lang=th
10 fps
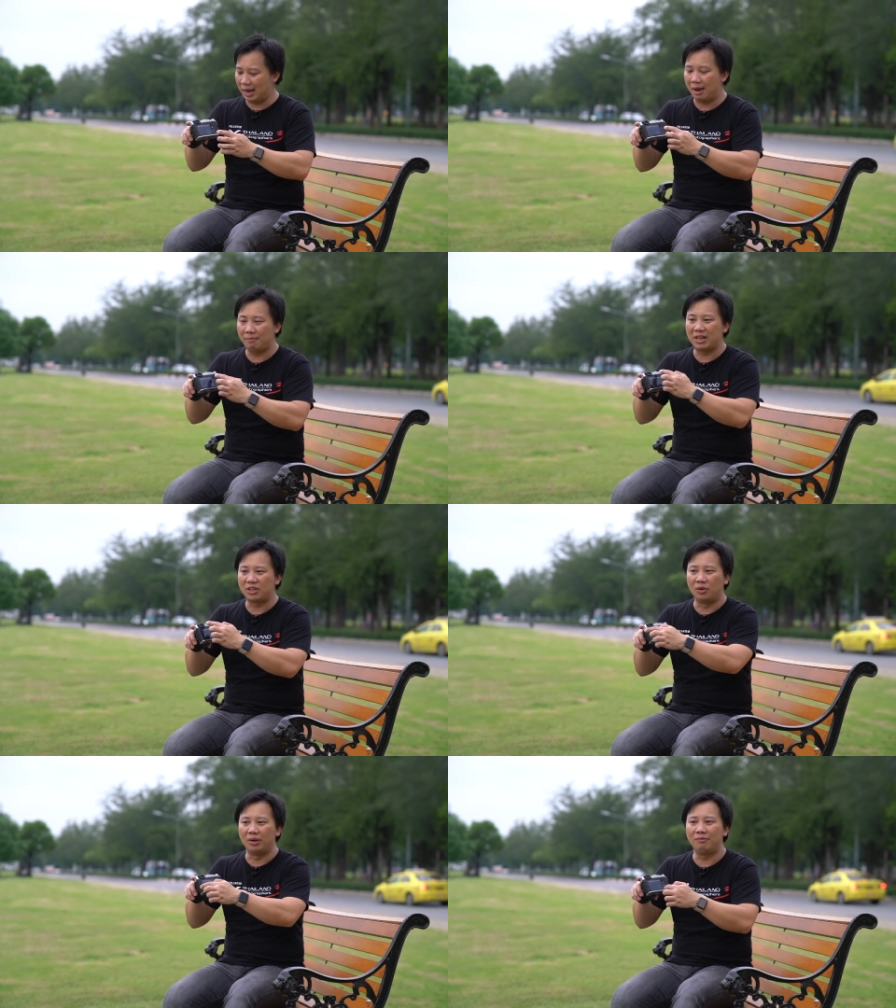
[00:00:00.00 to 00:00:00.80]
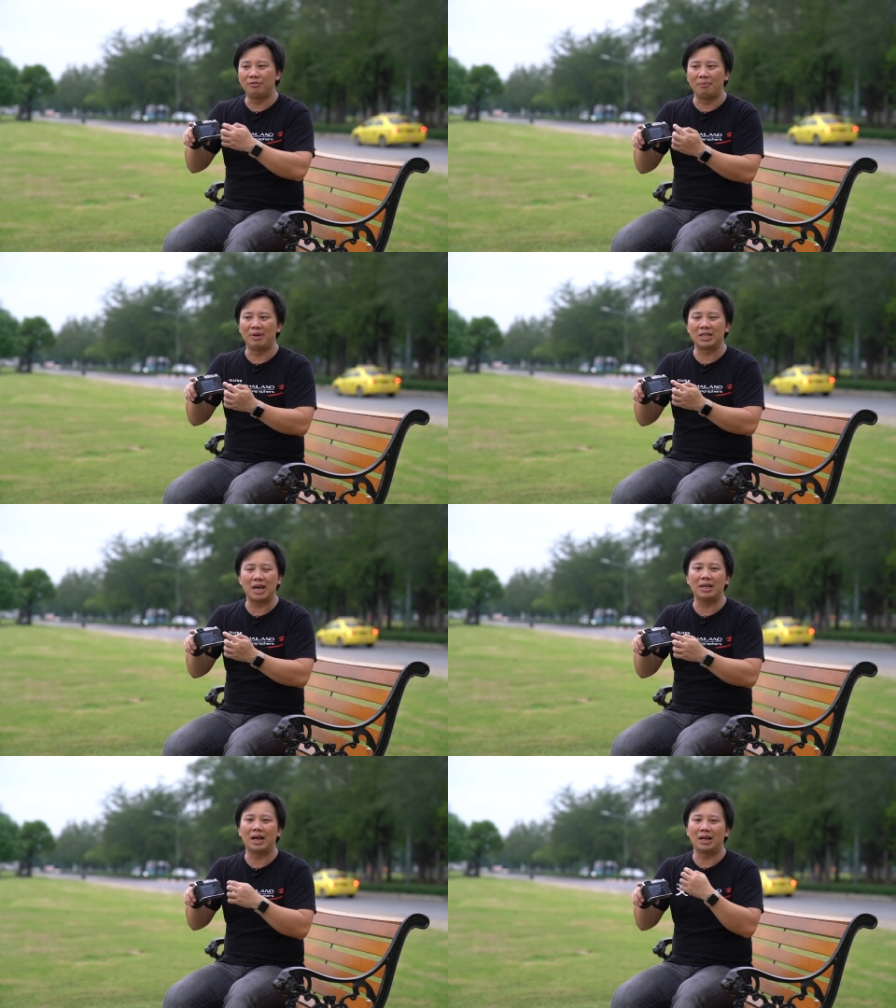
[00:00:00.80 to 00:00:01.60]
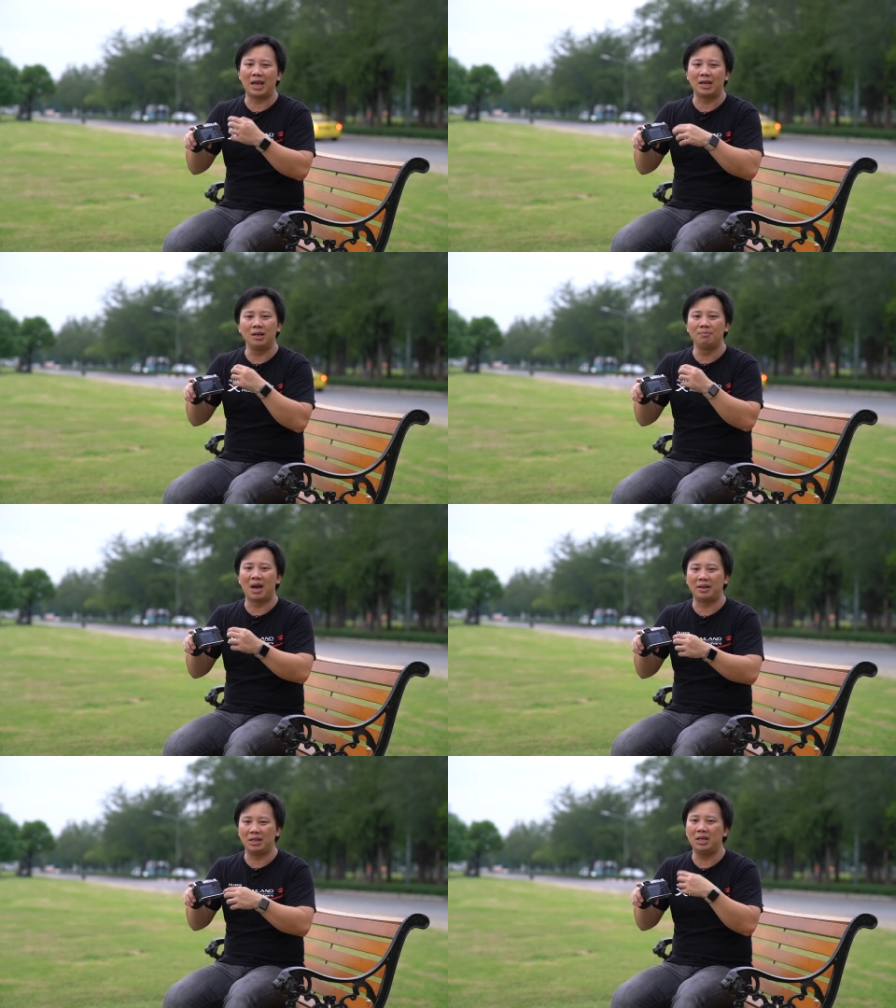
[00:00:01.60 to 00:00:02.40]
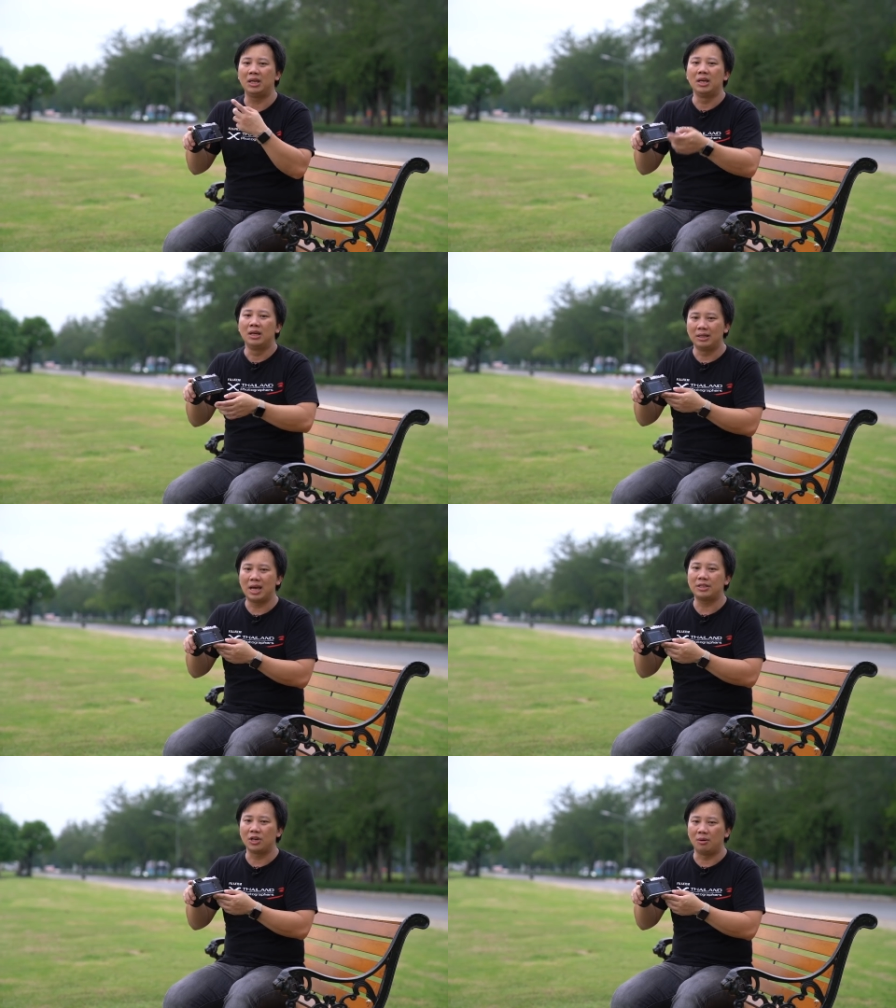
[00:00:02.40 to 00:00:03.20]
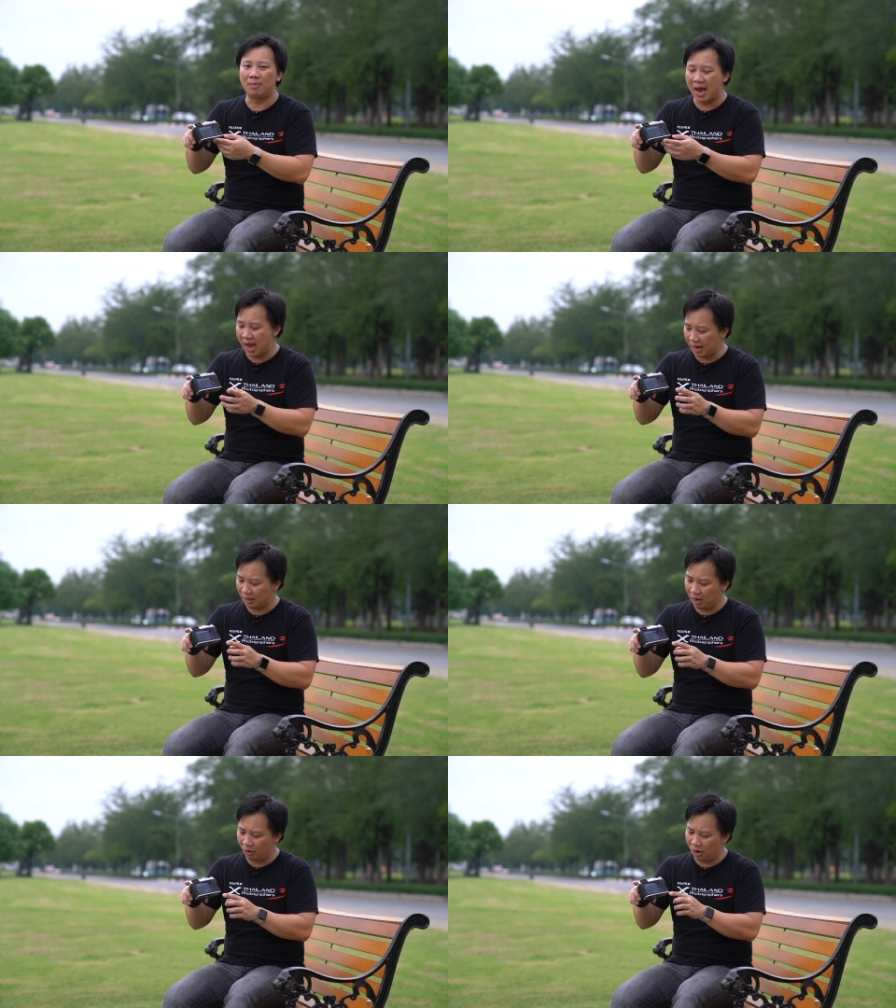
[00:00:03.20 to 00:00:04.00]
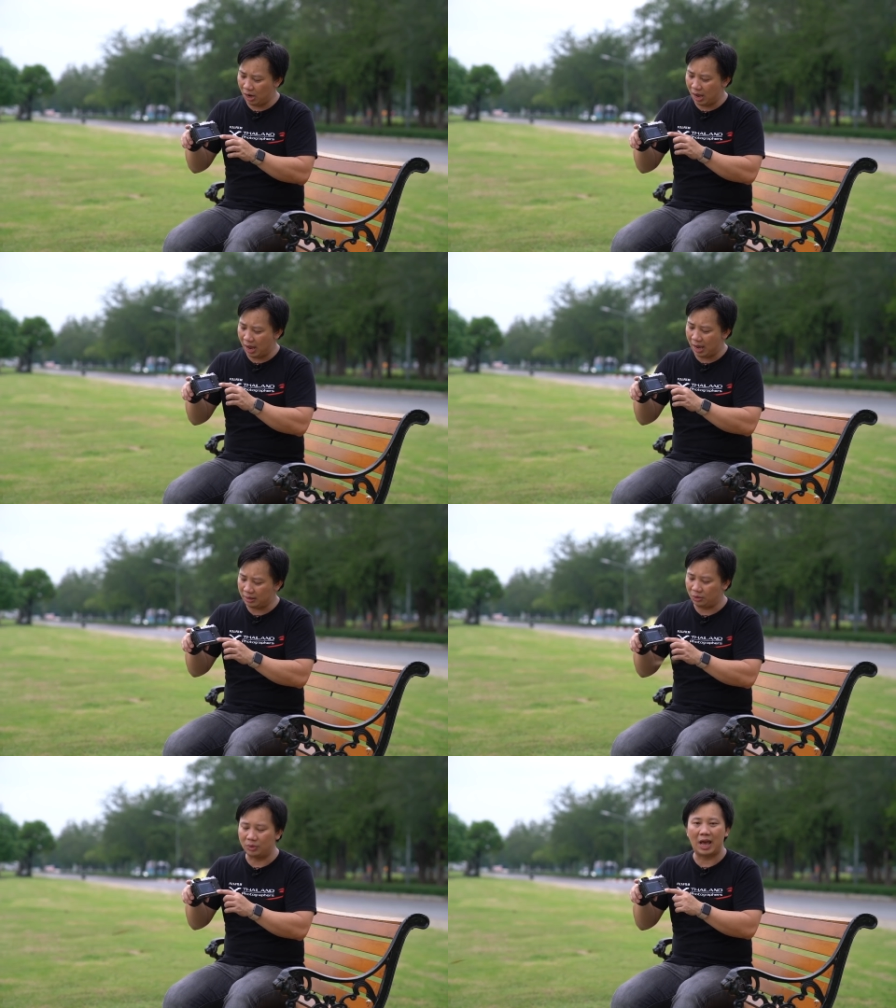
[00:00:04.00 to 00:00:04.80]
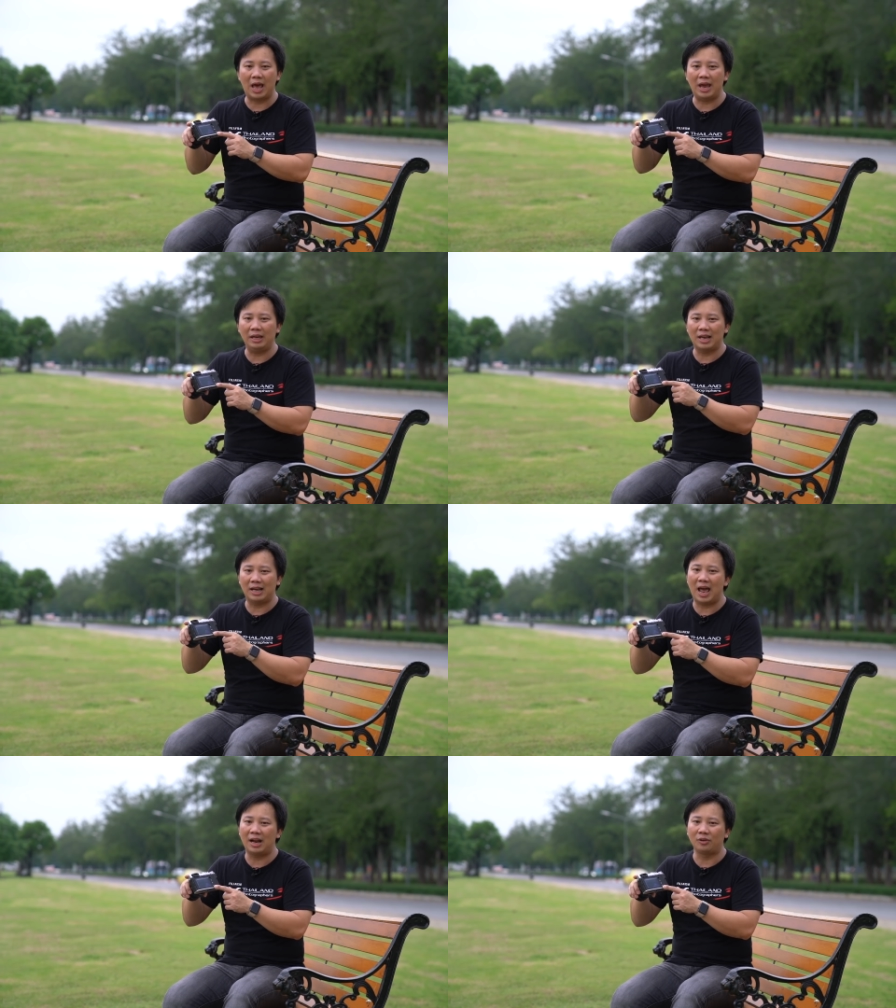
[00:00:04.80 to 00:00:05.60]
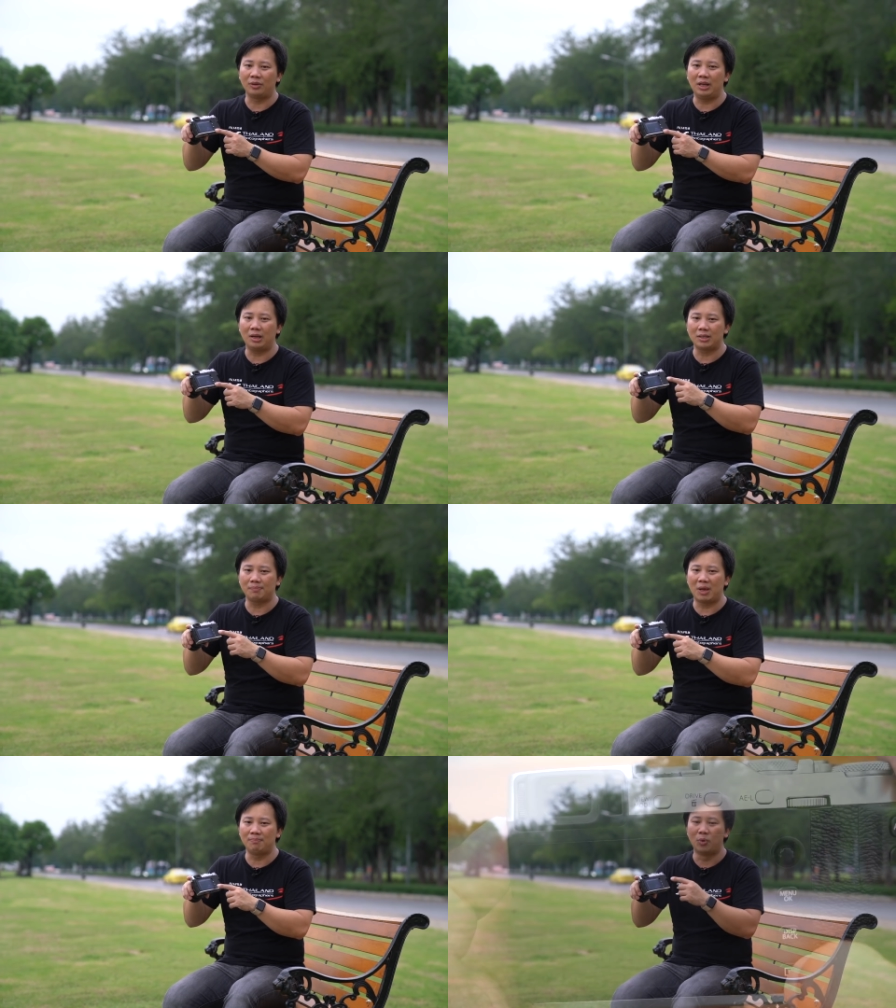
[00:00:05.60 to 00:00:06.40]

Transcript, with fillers: ยนะฮะ มันโชว์อินโฟเมชันอะไรขึ้นมาที่หน้าจอบ้าง แล้วก็อันสุดท้ายด้านล่างตรงนี้ก็จะเป็น